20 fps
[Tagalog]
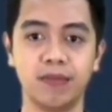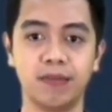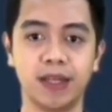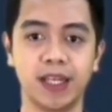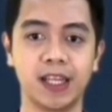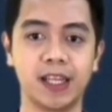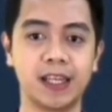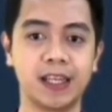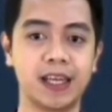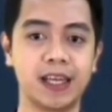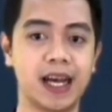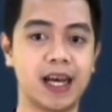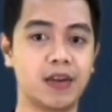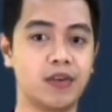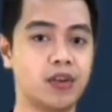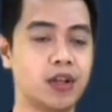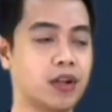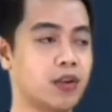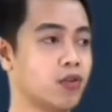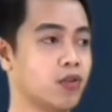Ngunit pagdating ng
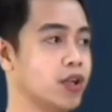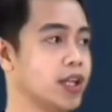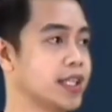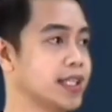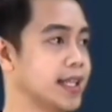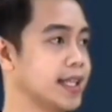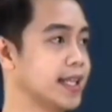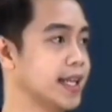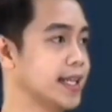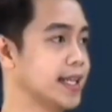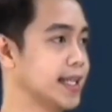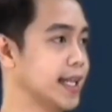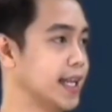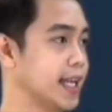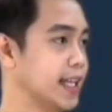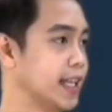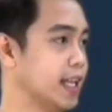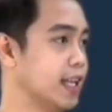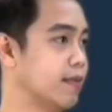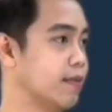araw ng lunes ay
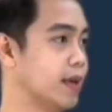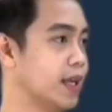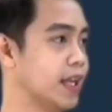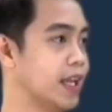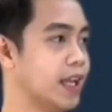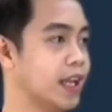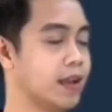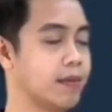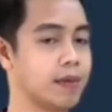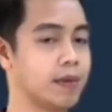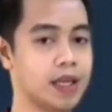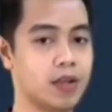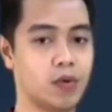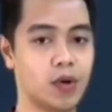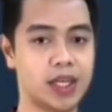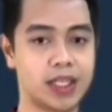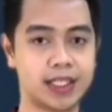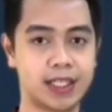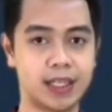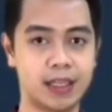nasa natin na magiging
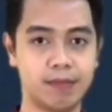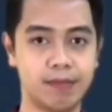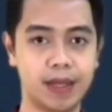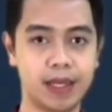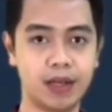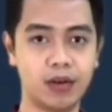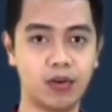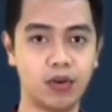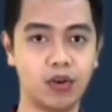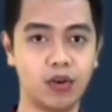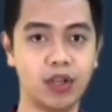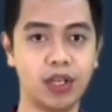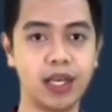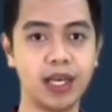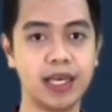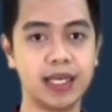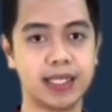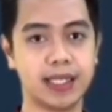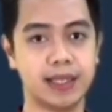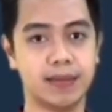maliwalas na yung panahon
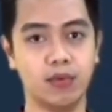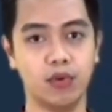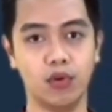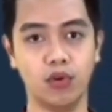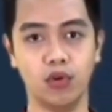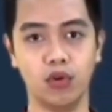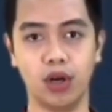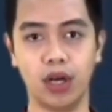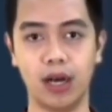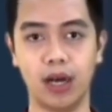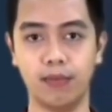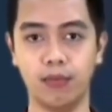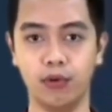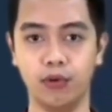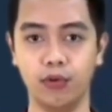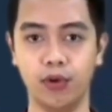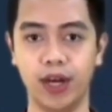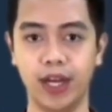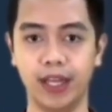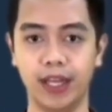sa buong
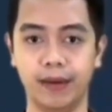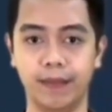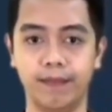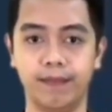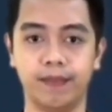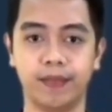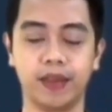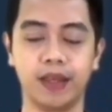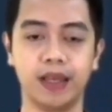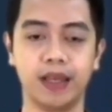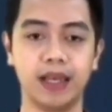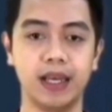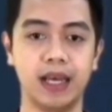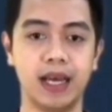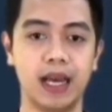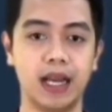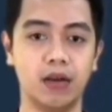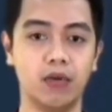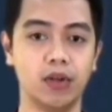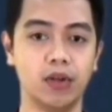kapuluan.
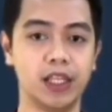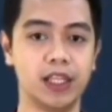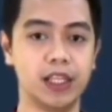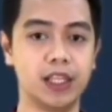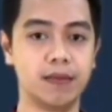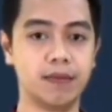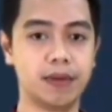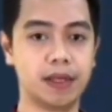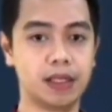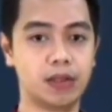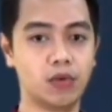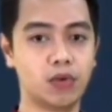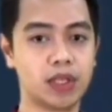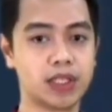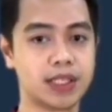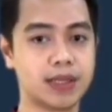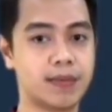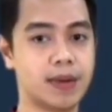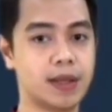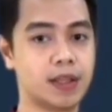Agwat ang
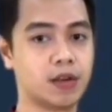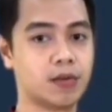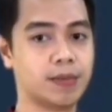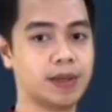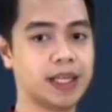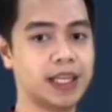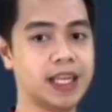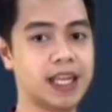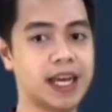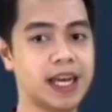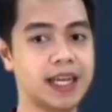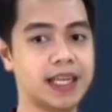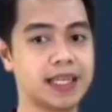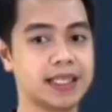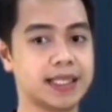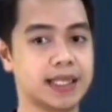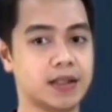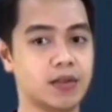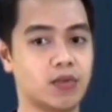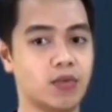temperatura sa Metro Manila
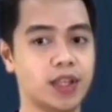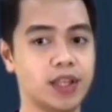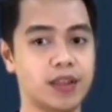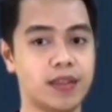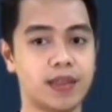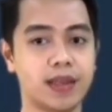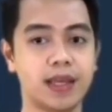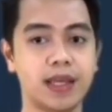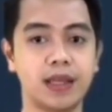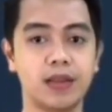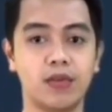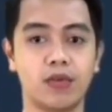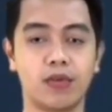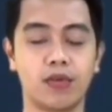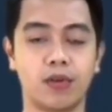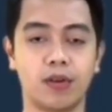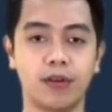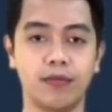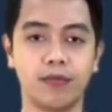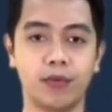ay nasa 23
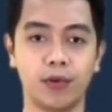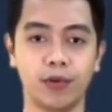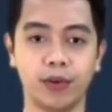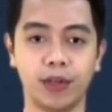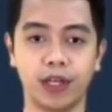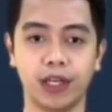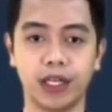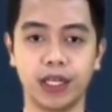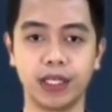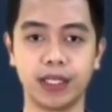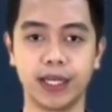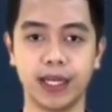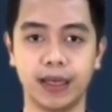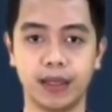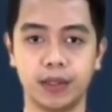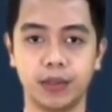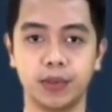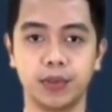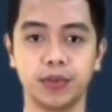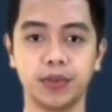to 34 degrees
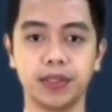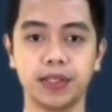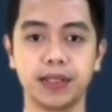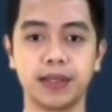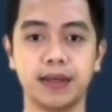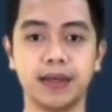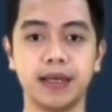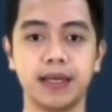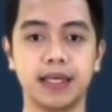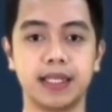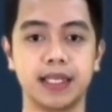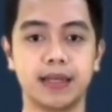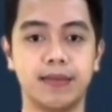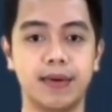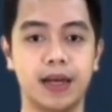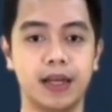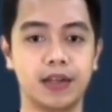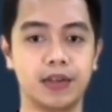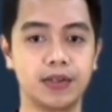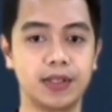Celsius
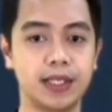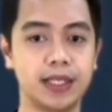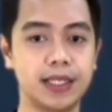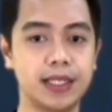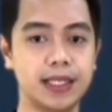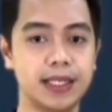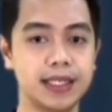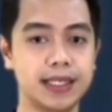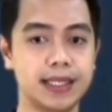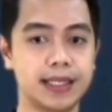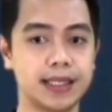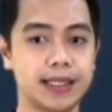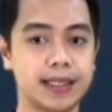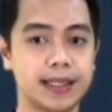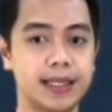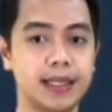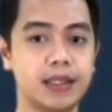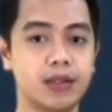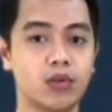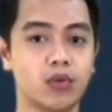sa Baguio City,
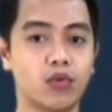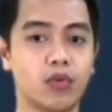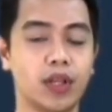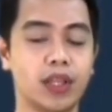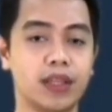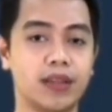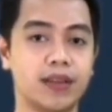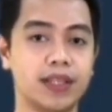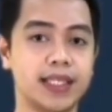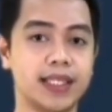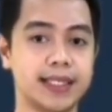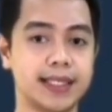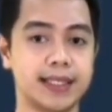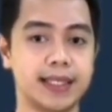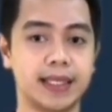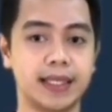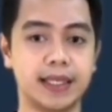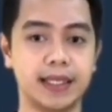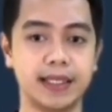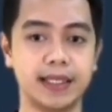16 to 26
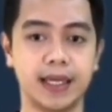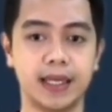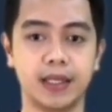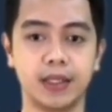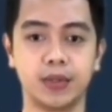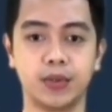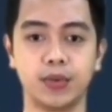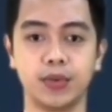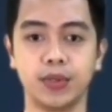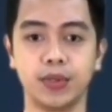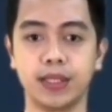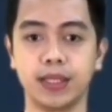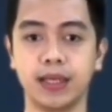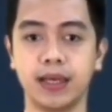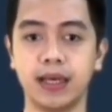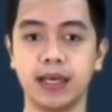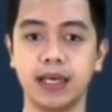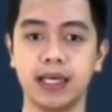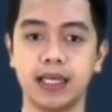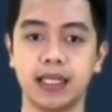degrees
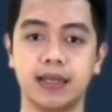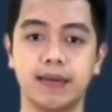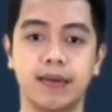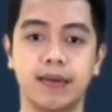Celsius.